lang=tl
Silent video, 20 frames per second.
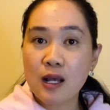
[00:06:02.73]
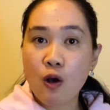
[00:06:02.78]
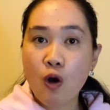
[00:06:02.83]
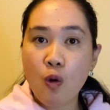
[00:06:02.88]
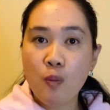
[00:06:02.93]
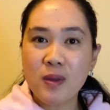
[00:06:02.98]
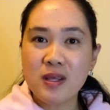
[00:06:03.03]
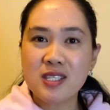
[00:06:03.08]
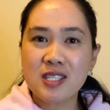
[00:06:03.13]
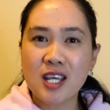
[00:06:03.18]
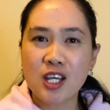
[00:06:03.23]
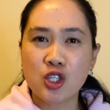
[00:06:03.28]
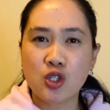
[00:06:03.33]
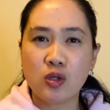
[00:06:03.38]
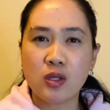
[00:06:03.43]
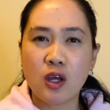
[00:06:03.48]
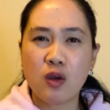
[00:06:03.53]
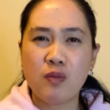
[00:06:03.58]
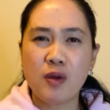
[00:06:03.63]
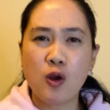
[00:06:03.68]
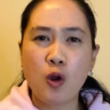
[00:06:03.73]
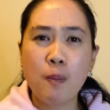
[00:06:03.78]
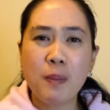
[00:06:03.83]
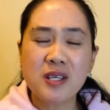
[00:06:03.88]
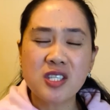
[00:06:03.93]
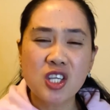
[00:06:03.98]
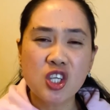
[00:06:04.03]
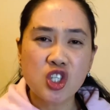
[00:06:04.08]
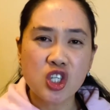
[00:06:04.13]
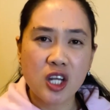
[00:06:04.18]
comment section down below.
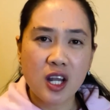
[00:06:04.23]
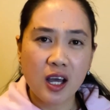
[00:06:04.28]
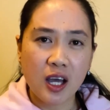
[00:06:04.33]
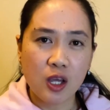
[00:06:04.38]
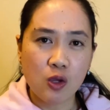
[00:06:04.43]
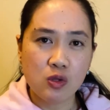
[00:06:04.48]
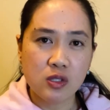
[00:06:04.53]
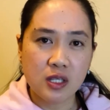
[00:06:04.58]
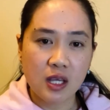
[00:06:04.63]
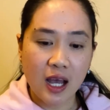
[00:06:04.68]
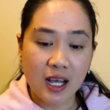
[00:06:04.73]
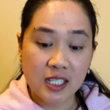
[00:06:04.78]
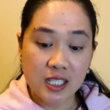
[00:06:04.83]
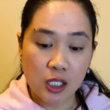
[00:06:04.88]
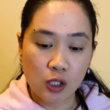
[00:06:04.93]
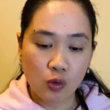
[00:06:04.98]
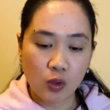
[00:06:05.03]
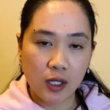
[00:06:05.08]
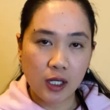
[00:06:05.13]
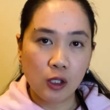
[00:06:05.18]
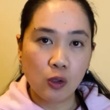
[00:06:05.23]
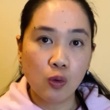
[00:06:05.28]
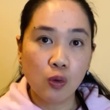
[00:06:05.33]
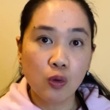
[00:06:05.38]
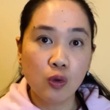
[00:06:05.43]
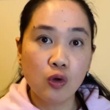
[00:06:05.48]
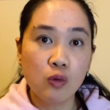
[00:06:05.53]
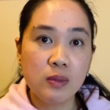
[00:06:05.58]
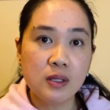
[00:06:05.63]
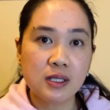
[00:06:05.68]
Pasensya na kayo sa accent ko.
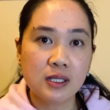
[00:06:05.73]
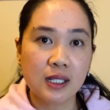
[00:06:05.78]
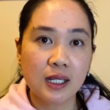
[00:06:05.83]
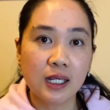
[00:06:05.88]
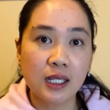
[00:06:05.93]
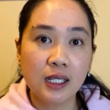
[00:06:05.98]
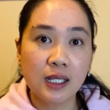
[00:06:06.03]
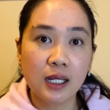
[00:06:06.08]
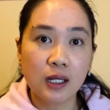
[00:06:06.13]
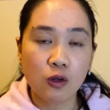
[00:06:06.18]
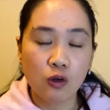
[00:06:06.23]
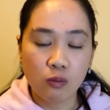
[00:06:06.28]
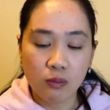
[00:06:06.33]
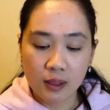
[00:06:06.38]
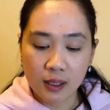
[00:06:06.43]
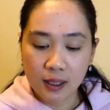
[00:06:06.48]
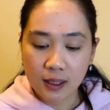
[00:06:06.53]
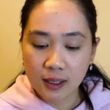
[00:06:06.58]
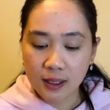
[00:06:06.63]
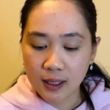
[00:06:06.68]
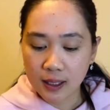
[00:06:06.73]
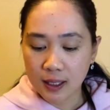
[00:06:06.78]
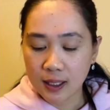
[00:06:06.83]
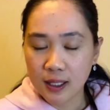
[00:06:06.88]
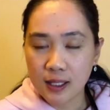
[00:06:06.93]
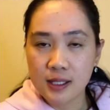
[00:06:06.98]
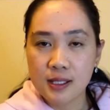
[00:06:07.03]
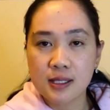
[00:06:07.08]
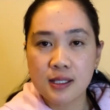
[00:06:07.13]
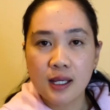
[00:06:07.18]
Ilunggo, Bisaya ko bala
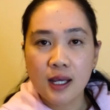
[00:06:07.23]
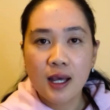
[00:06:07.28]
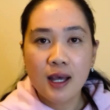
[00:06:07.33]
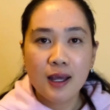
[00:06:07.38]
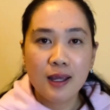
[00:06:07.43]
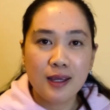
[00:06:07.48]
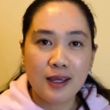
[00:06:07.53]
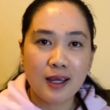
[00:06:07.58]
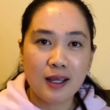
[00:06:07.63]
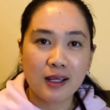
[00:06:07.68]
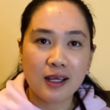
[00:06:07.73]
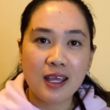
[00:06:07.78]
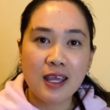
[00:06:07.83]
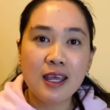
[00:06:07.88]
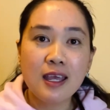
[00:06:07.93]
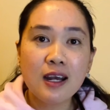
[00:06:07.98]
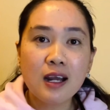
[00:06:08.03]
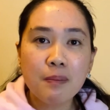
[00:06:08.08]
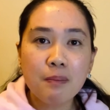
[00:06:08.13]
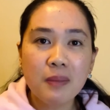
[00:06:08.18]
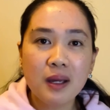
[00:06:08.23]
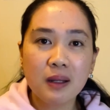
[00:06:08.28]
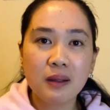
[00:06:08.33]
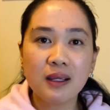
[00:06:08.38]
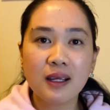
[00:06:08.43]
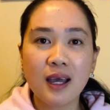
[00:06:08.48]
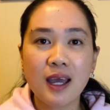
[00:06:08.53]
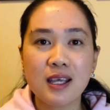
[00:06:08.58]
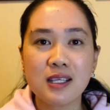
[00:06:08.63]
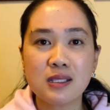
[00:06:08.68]
guys. Yan, Hirap man
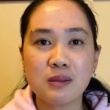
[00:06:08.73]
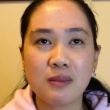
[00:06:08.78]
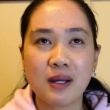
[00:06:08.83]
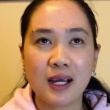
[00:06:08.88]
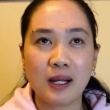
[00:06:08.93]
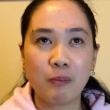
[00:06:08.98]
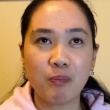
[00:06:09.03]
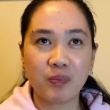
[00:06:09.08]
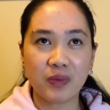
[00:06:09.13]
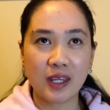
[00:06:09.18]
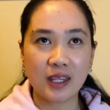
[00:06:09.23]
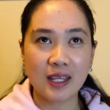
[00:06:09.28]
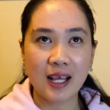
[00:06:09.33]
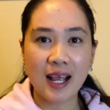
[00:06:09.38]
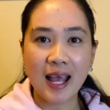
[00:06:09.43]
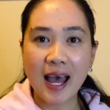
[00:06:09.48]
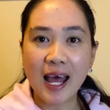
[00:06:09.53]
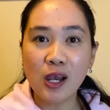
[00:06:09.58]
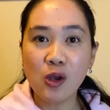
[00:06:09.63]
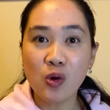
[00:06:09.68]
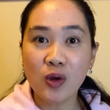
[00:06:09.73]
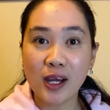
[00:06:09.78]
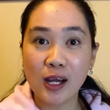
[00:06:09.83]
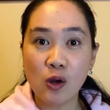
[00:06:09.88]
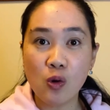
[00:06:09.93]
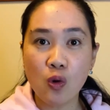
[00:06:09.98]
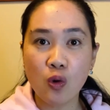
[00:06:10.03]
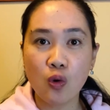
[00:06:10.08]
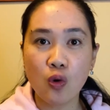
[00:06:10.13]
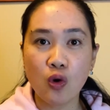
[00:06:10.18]
guys mag Tagalog,
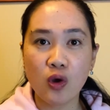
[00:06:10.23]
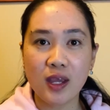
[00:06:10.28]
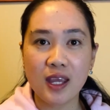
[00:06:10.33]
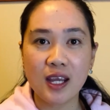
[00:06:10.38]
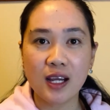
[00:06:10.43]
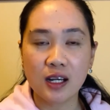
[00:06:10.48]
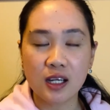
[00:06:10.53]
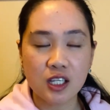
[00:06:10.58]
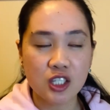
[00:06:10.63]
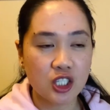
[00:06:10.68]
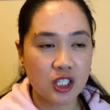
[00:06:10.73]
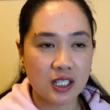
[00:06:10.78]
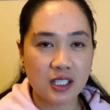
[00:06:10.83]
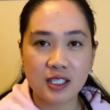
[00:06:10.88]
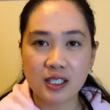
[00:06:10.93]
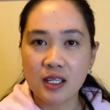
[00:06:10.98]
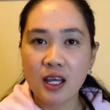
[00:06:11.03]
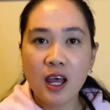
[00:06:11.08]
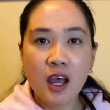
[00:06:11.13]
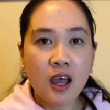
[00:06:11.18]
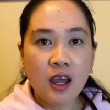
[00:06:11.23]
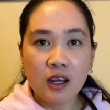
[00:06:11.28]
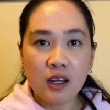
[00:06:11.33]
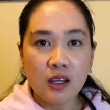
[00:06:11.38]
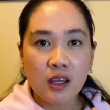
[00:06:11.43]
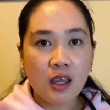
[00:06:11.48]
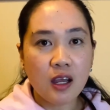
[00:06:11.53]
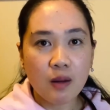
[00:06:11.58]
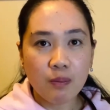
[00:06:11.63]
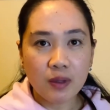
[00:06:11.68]
Ilunggo, English.
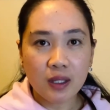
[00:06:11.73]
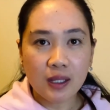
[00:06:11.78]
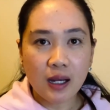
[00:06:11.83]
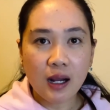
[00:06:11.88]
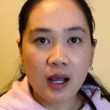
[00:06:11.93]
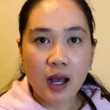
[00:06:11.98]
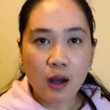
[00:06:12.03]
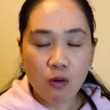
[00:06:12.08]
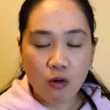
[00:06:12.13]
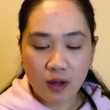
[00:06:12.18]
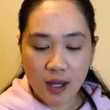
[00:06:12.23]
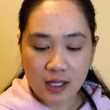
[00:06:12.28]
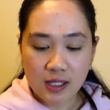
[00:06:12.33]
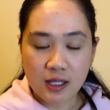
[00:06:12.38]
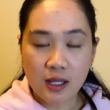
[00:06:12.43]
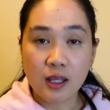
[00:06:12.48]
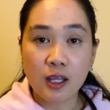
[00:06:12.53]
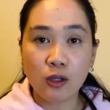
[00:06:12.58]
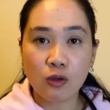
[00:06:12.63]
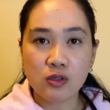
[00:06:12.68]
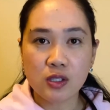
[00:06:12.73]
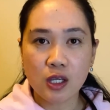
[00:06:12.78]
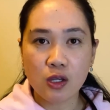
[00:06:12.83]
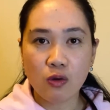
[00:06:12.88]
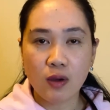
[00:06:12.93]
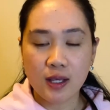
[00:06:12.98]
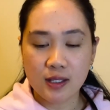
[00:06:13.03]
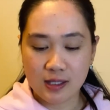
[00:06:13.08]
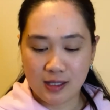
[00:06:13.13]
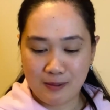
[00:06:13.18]
Hirap na talaga ako guys na dito sa
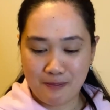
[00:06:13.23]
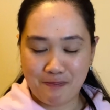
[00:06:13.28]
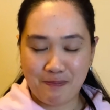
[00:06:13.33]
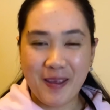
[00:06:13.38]
US.